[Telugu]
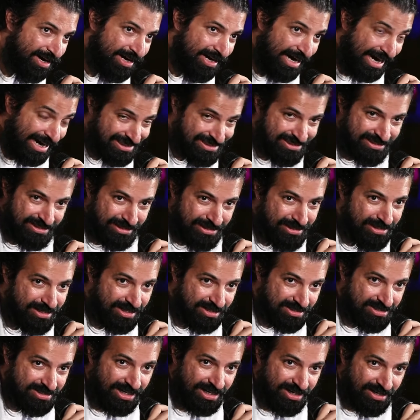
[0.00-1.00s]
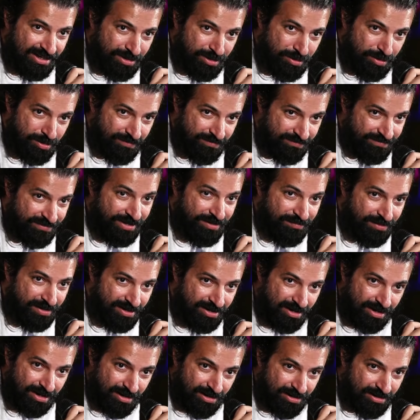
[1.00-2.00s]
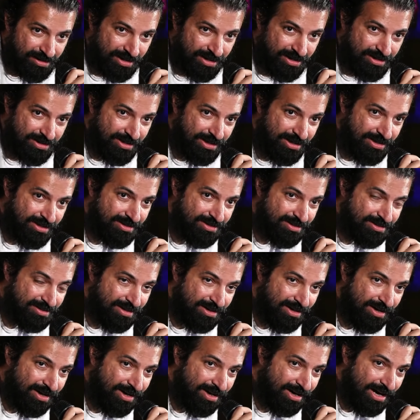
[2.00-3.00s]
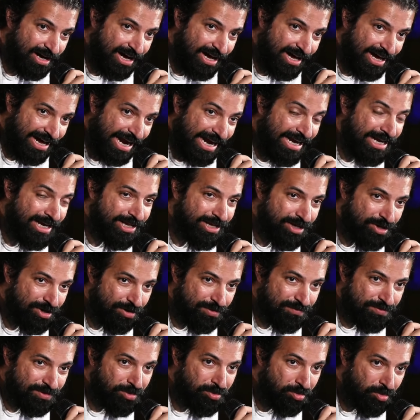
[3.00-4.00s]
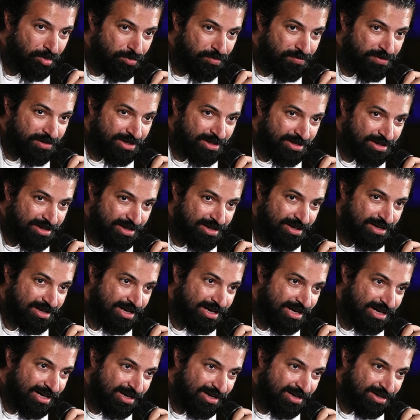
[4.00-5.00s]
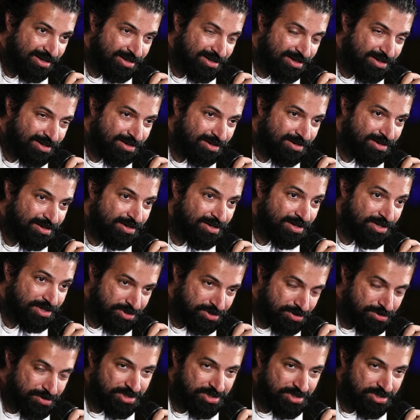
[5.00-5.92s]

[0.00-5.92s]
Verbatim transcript: ఆ సీన్ నాకు చాలా ఫేవరెట్ అండి ఇట్ ఆ ఎండింగ్ ఆఫ్ ద మూవీ కృష్ణుడు